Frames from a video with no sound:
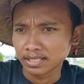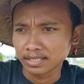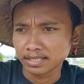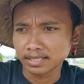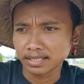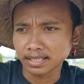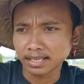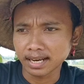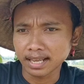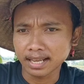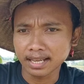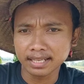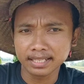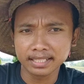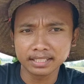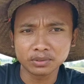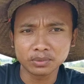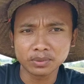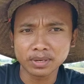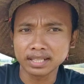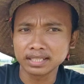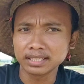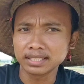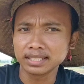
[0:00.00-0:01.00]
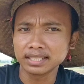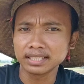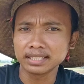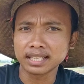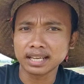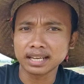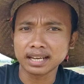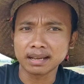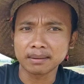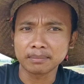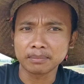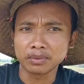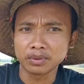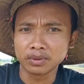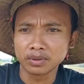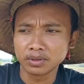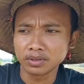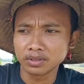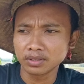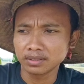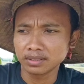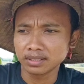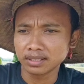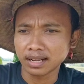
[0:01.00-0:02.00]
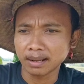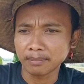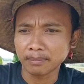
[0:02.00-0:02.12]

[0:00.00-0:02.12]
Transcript: setelah itu nanti kita kapur